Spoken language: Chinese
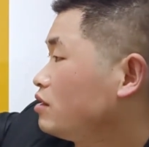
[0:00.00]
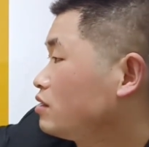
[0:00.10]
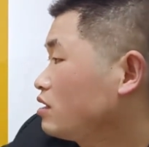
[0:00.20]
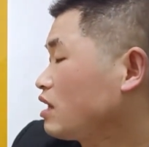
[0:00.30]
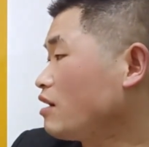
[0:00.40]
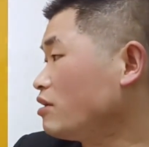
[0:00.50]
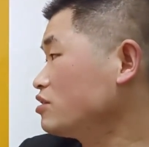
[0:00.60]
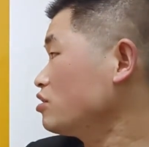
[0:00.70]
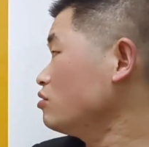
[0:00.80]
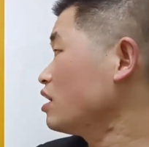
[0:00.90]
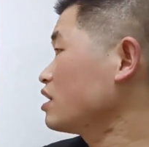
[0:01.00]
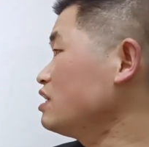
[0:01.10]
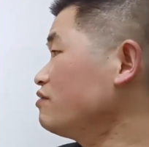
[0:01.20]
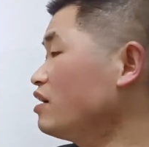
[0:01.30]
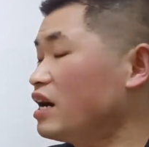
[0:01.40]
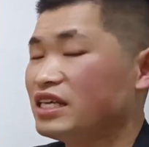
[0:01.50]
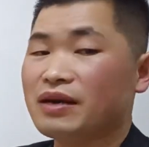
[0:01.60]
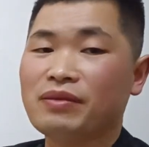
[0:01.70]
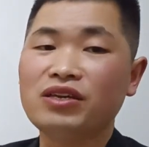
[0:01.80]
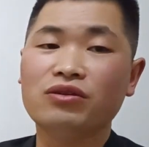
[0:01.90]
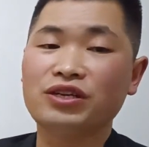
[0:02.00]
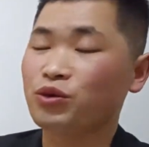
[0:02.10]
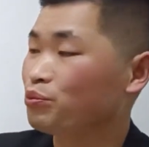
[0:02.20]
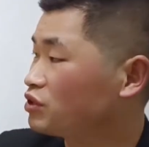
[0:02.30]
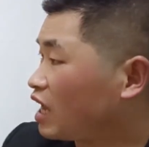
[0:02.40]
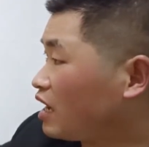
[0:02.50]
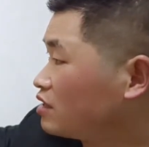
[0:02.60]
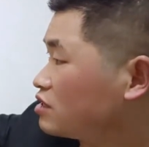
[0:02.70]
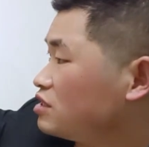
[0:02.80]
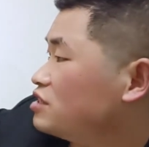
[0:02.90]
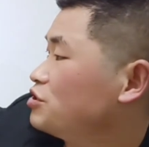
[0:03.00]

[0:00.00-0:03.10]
那打完之后呢，黑方啊也没有理由不打，直接